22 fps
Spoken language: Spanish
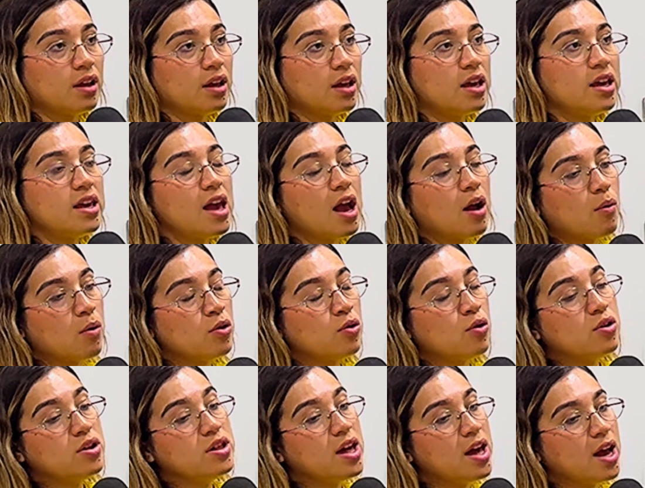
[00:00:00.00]
Y ya
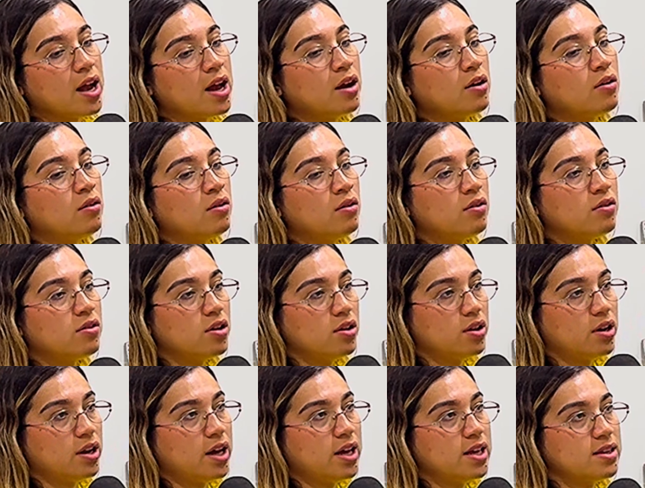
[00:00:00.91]
cuando llegan con
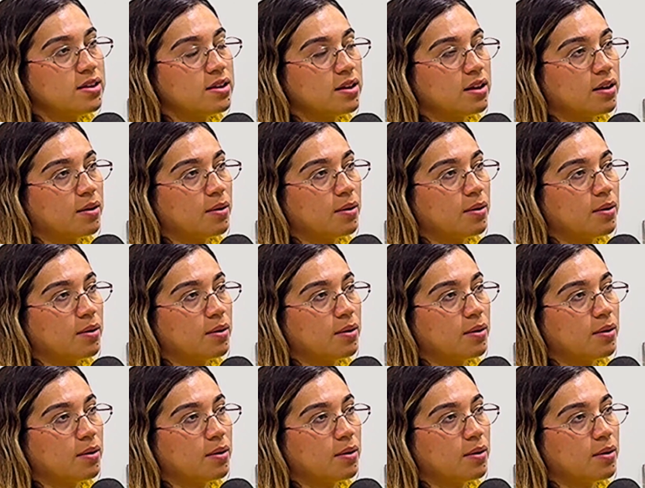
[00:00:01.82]
nosotras,